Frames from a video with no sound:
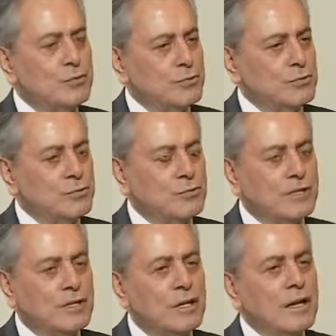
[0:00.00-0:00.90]

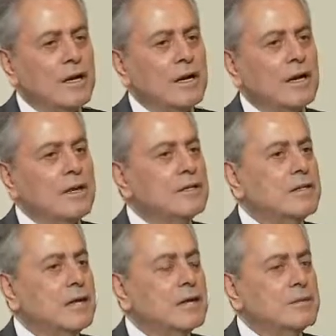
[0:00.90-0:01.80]
السوري
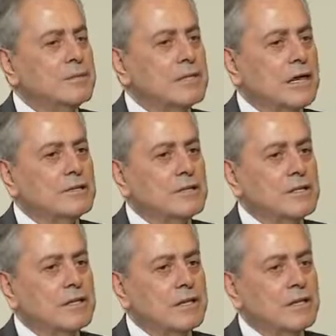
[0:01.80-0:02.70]
لذلك
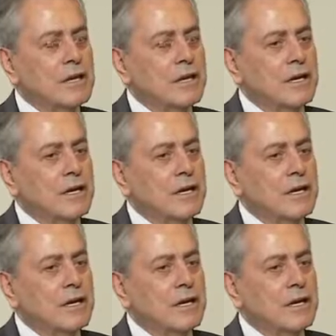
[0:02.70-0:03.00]
بتقديري